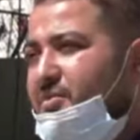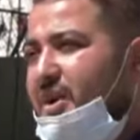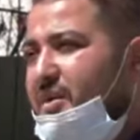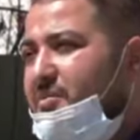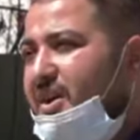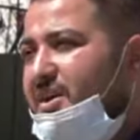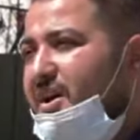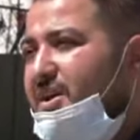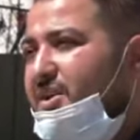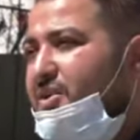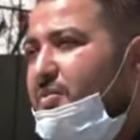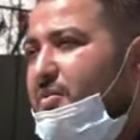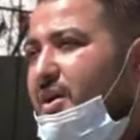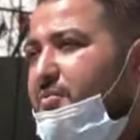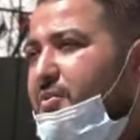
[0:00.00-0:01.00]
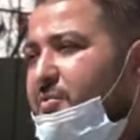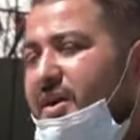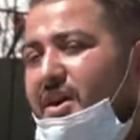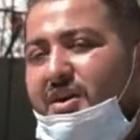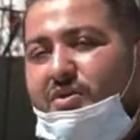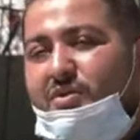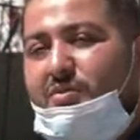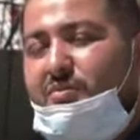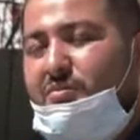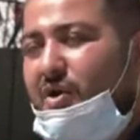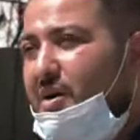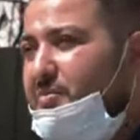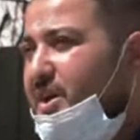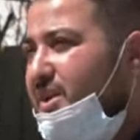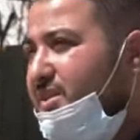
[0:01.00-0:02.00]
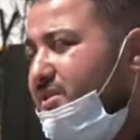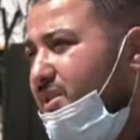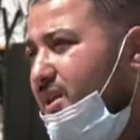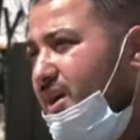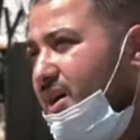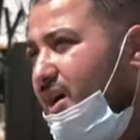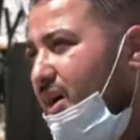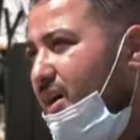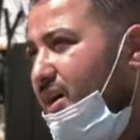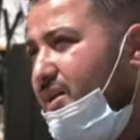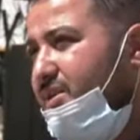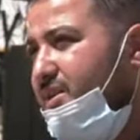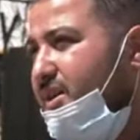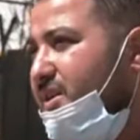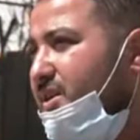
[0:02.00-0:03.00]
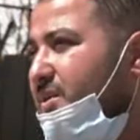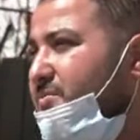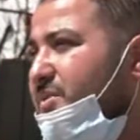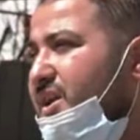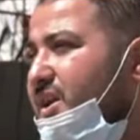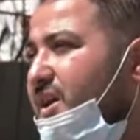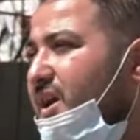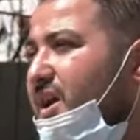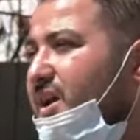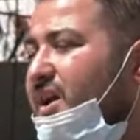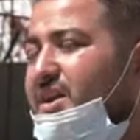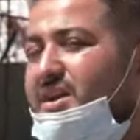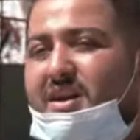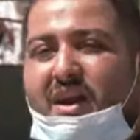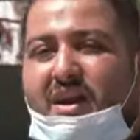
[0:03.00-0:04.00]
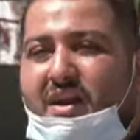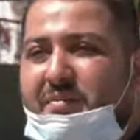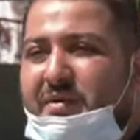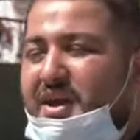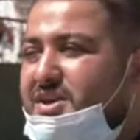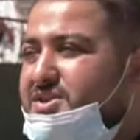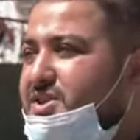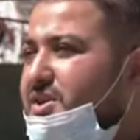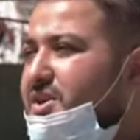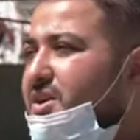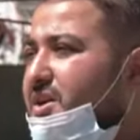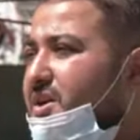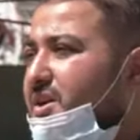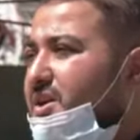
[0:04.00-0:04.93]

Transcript: وين ما كان انه محبوبين ومعاملتنا كثير منيحه يعني للي بيجي